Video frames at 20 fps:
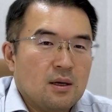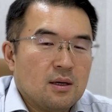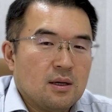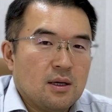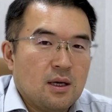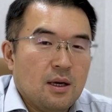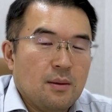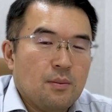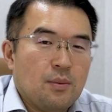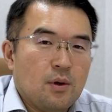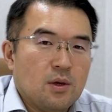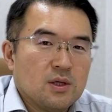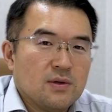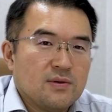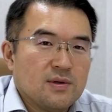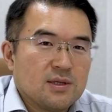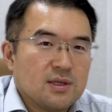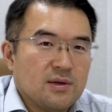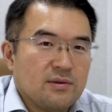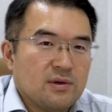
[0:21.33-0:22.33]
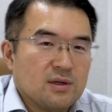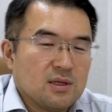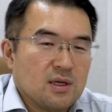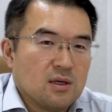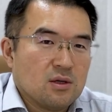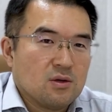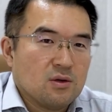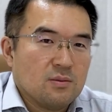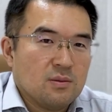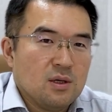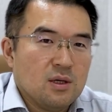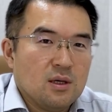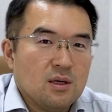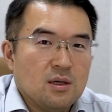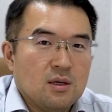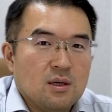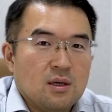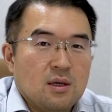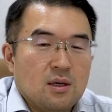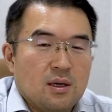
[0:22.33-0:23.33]
Quem pode fazer a vasectomia
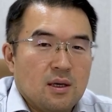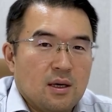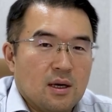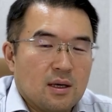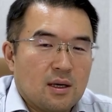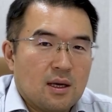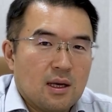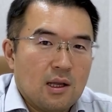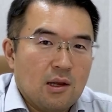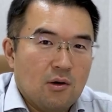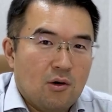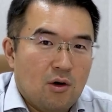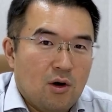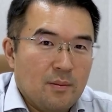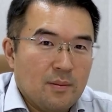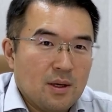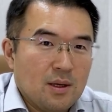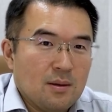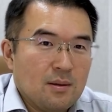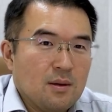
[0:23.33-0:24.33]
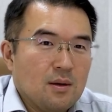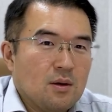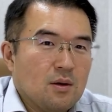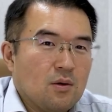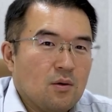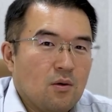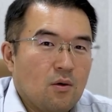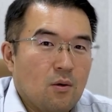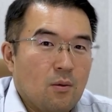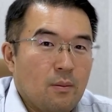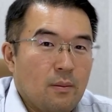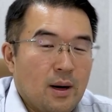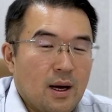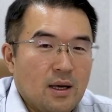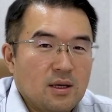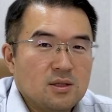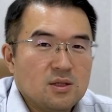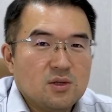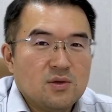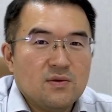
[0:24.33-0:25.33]
é aquele homem com
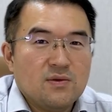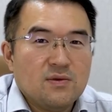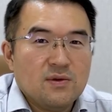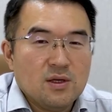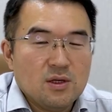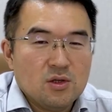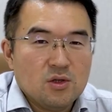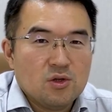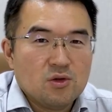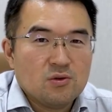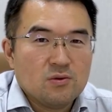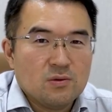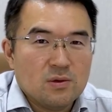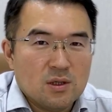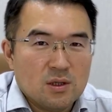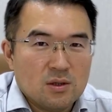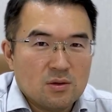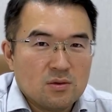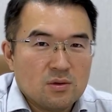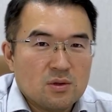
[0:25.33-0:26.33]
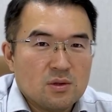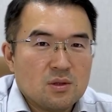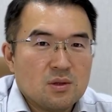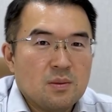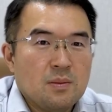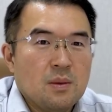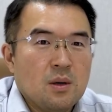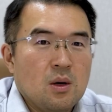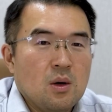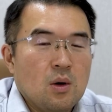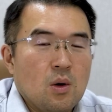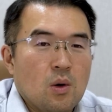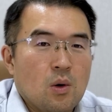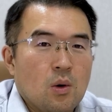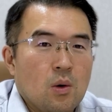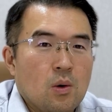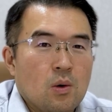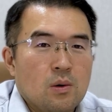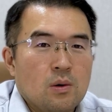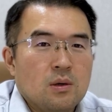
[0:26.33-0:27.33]
mais de 21 anos
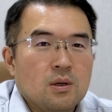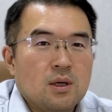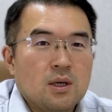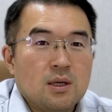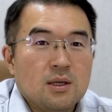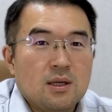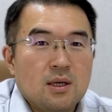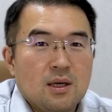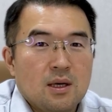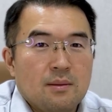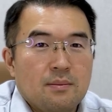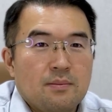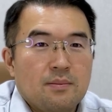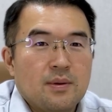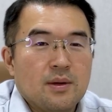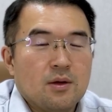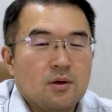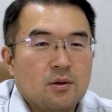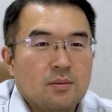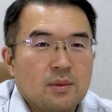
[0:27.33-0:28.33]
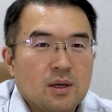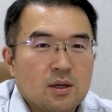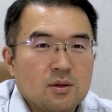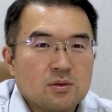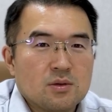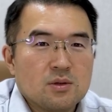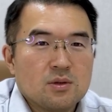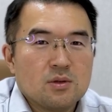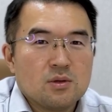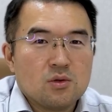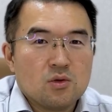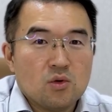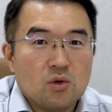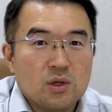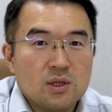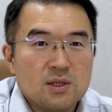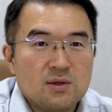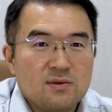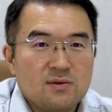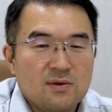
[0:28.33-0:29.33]
ou que tenha pelo menos
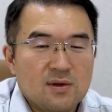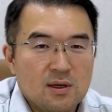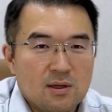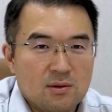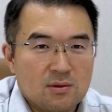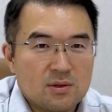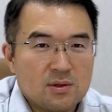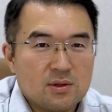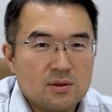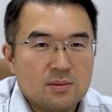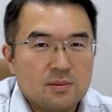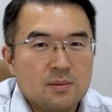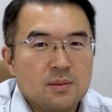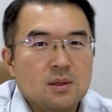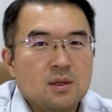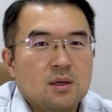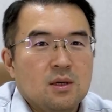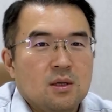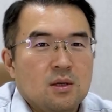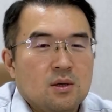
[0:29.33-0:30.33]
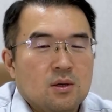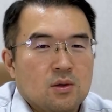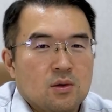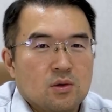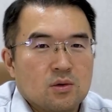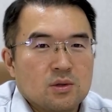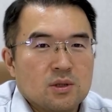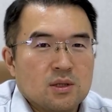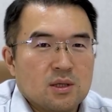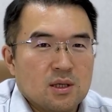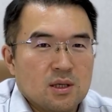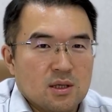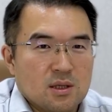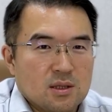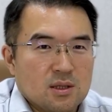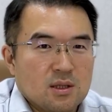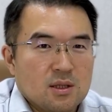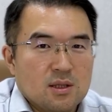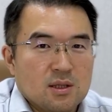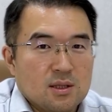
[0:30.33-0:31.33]
dois filhos, ou
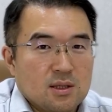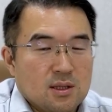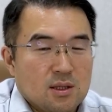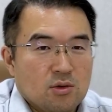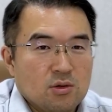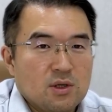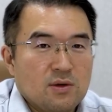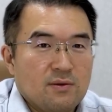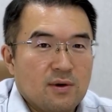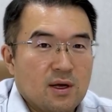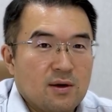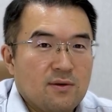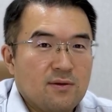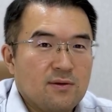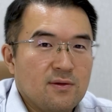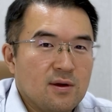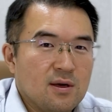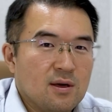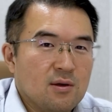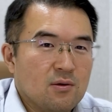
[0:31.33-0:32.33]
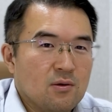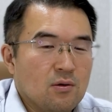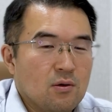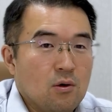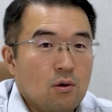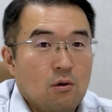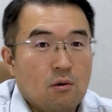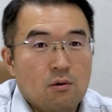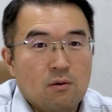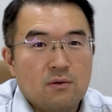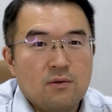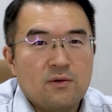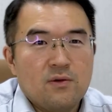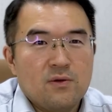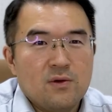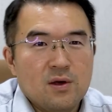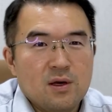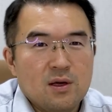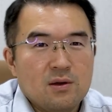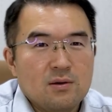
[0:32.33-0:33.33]
seja, se não tiver filho ou um
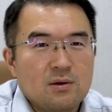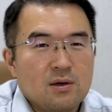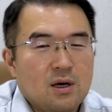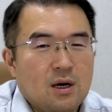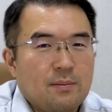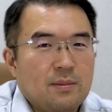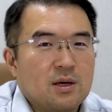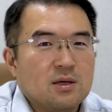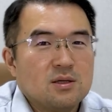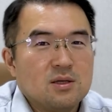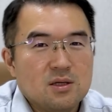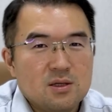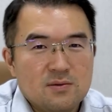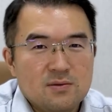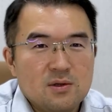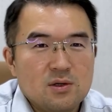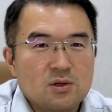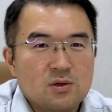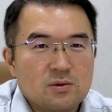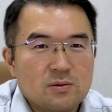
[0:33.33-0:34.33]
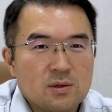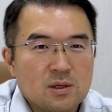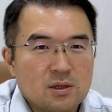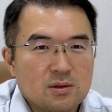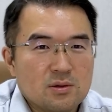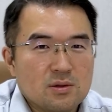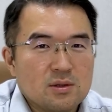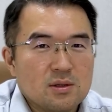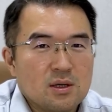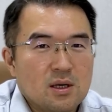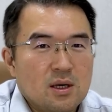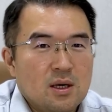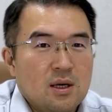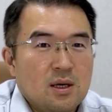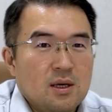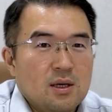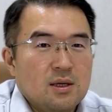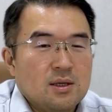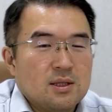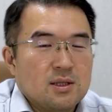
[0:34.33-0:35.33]
filho, a partir de 21 anos.
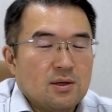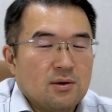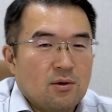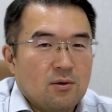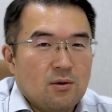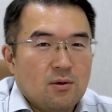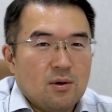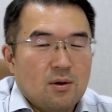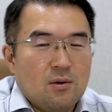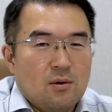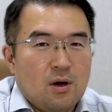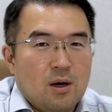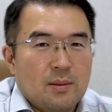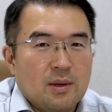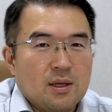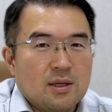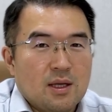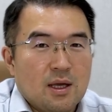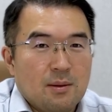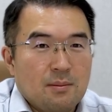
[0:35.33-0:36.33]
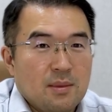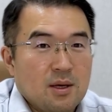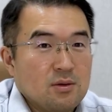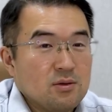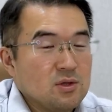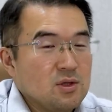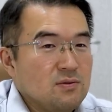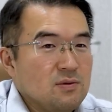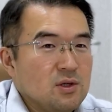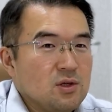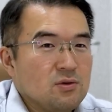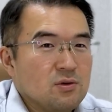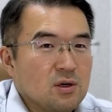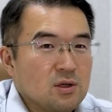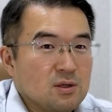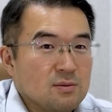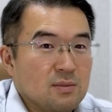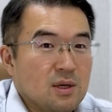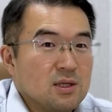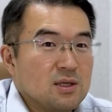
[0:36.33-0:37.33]
Se o um homem tem menos de 21
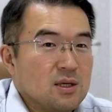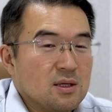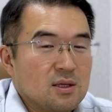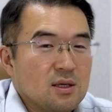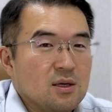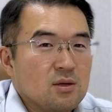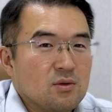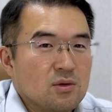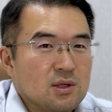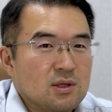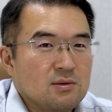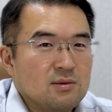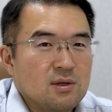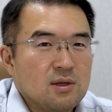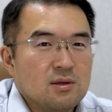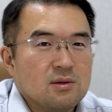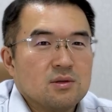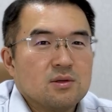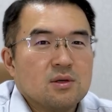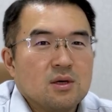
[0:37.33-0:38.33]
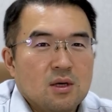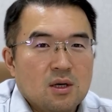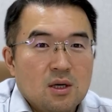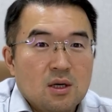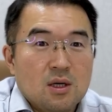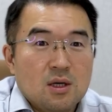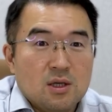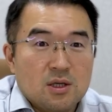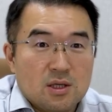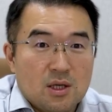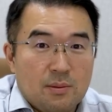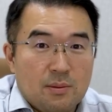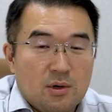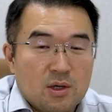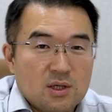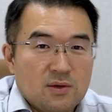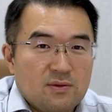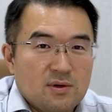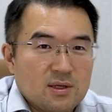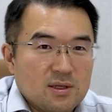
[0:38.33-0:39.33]
anos, mas já tem dois filhos, já
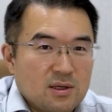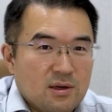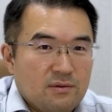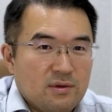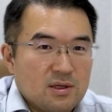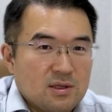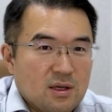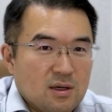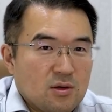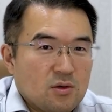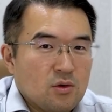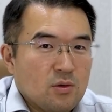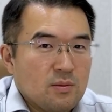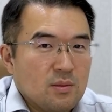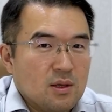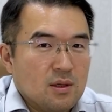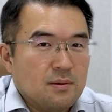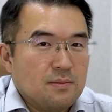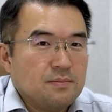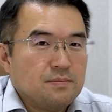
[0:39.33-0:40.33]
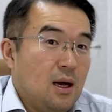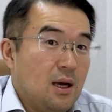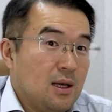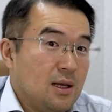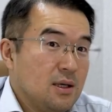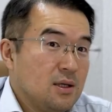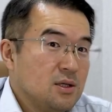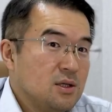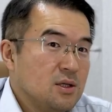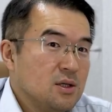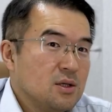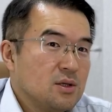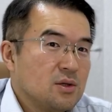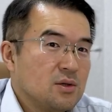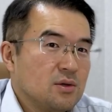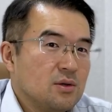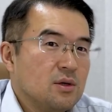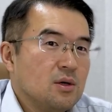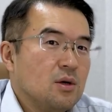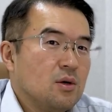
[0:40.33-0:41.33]
pode fazer a vasectomia. Além
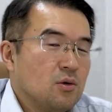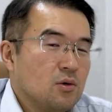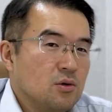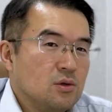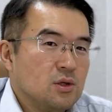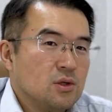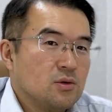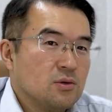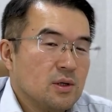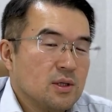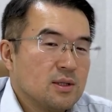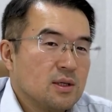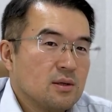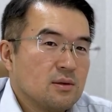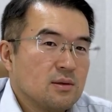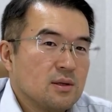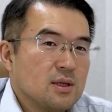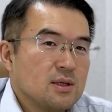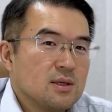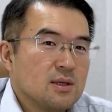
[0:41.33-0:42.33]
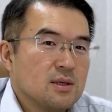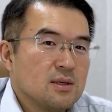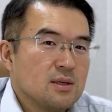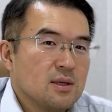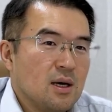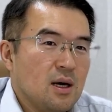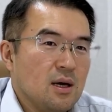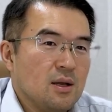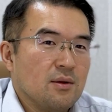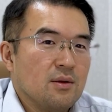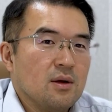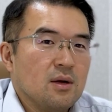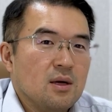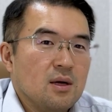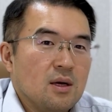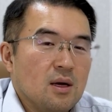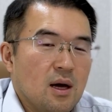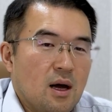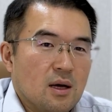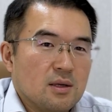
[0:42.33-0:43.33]
disso, continua sendo necessário
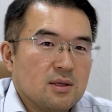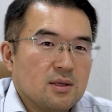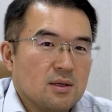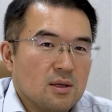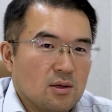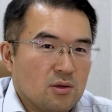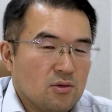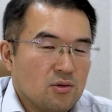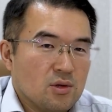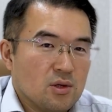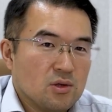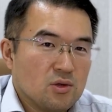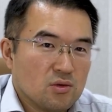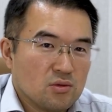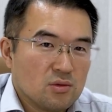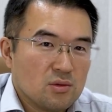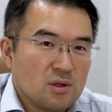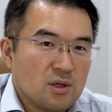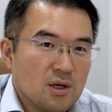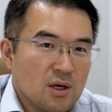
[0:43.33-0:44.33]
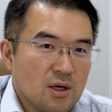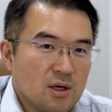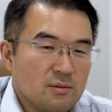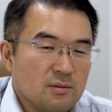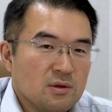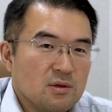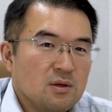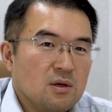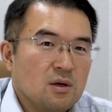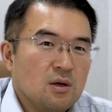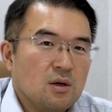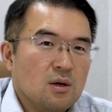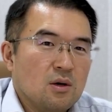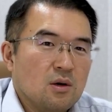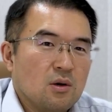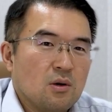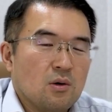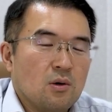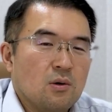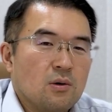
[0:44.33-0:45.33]
a assinatura de um termo
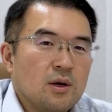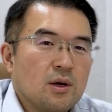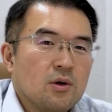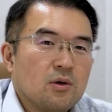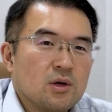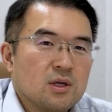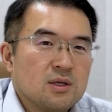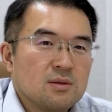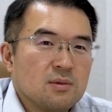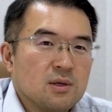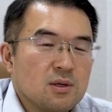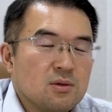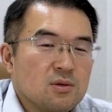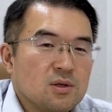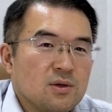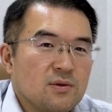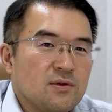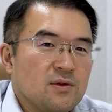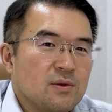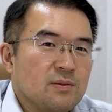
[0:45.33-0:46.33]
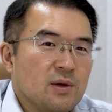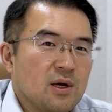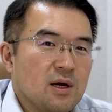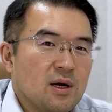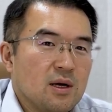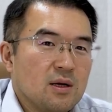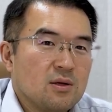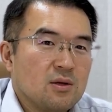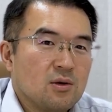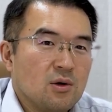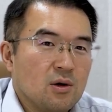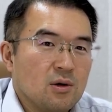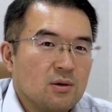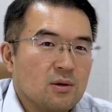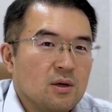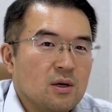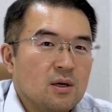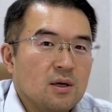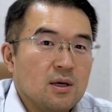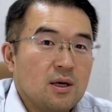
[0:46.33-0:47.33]
com reconhecimento de firma em cartório,
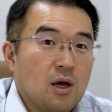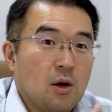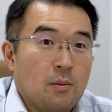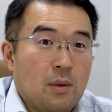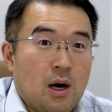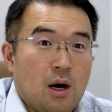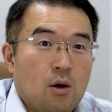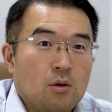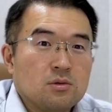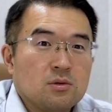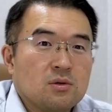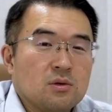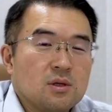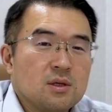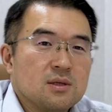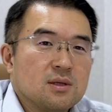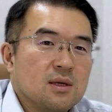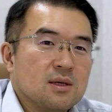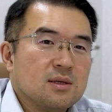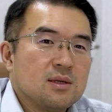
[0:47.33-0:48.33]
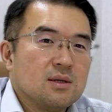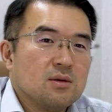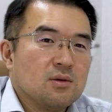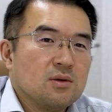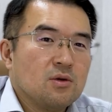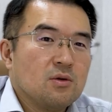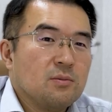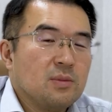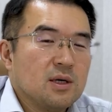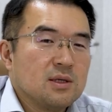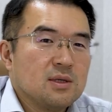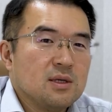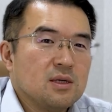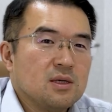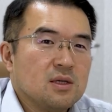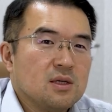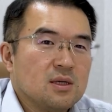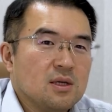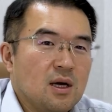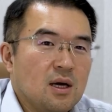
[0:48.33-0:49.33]
que é uma autorização que o
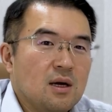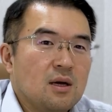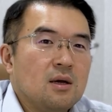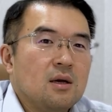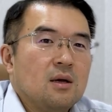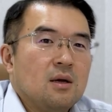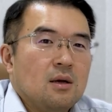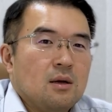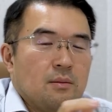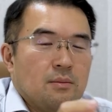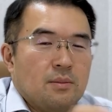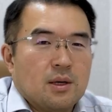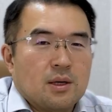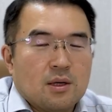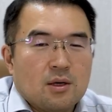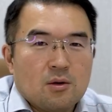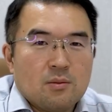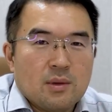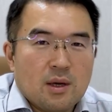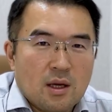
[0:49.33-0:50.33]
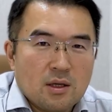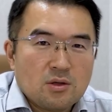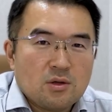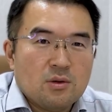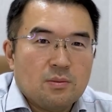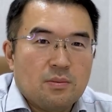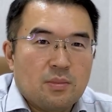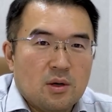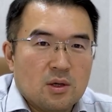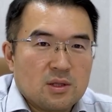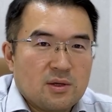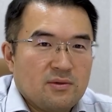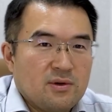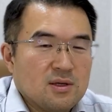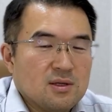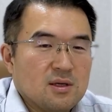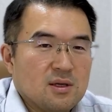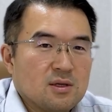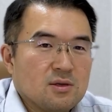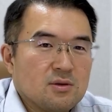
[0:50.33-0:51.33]
paciente dá para que o médico possa
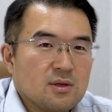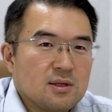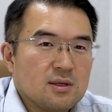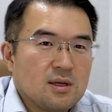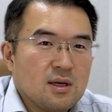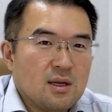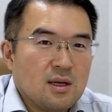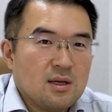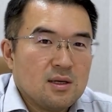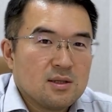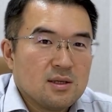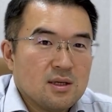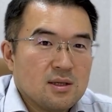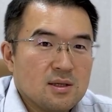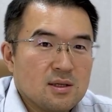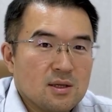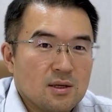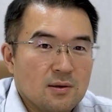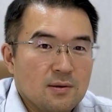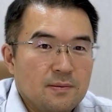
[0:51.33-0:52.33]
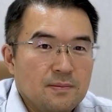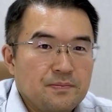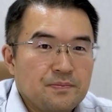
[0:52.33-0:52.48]
fazer a sua esterilização.